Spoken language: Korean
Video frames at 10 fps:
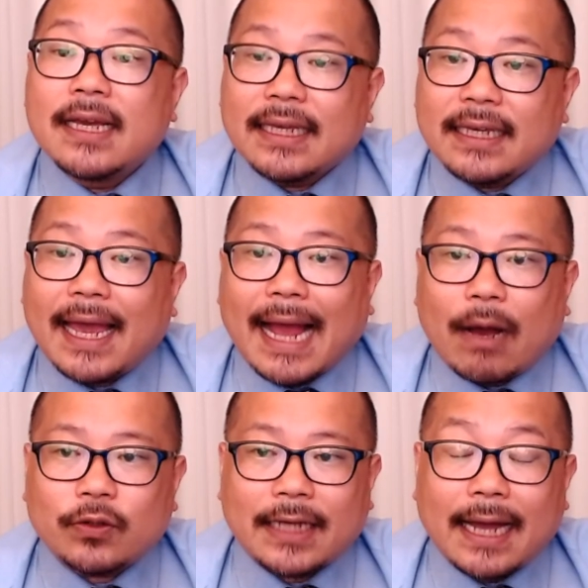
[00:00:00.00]

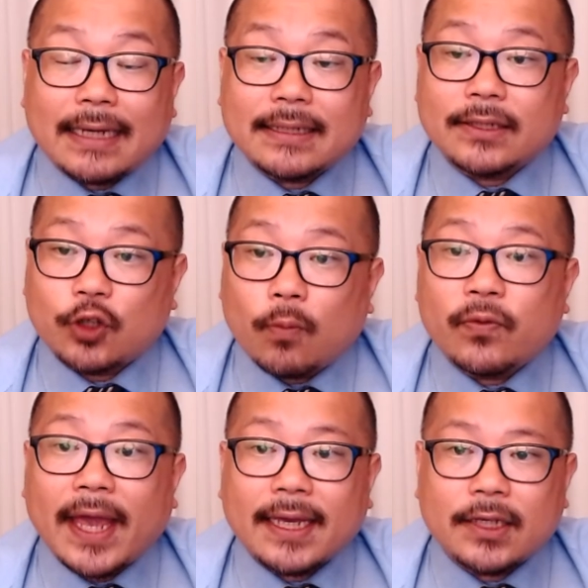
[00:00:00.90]
이행하고자 하는
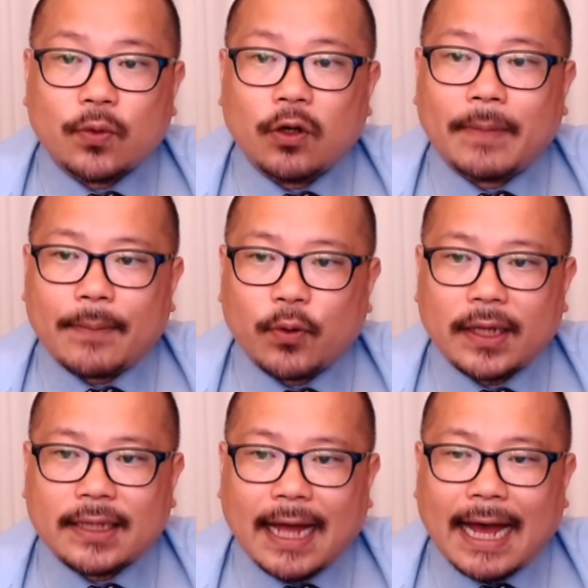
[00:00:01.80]
정부의 기조를
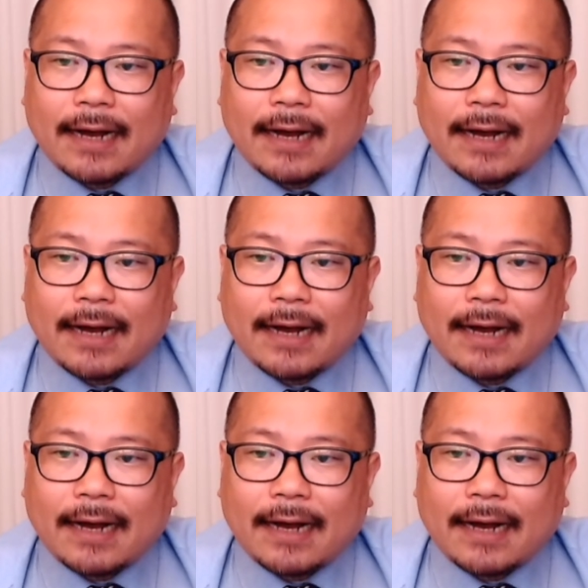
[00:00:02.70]
발표했다.